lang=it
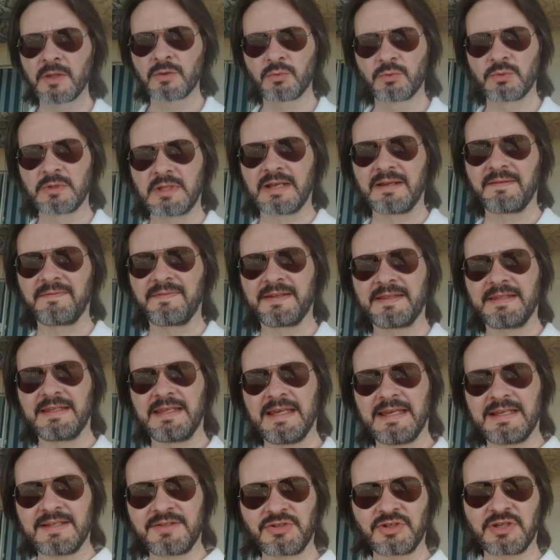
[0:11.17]
tutta la
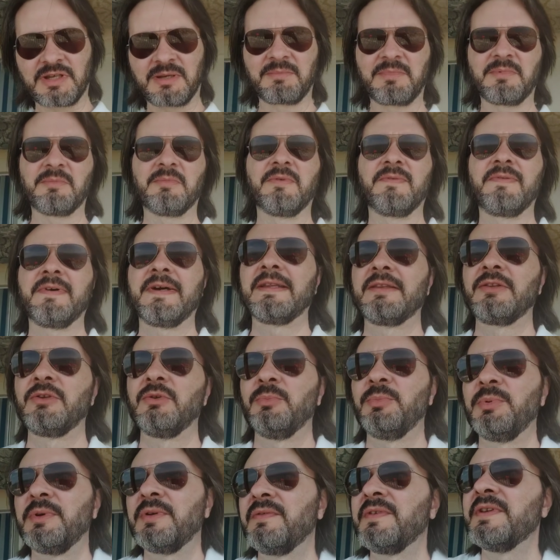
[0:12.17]
faticaccia che abbiamo
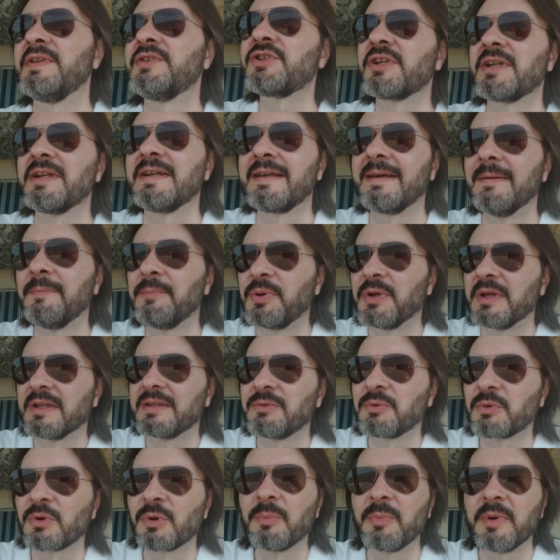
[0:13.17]
fatto per vincere il
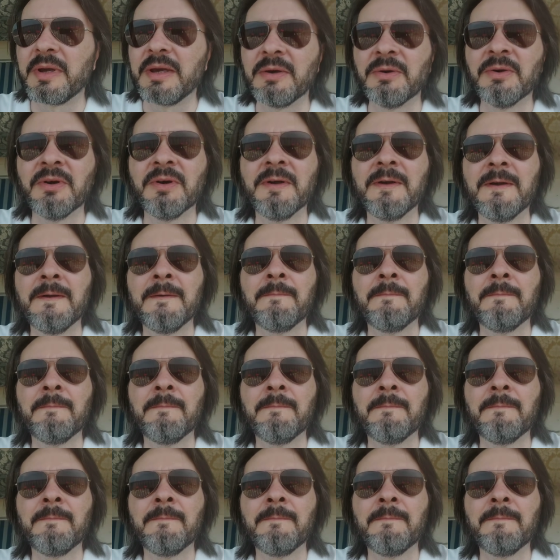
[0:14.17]
campionato europeo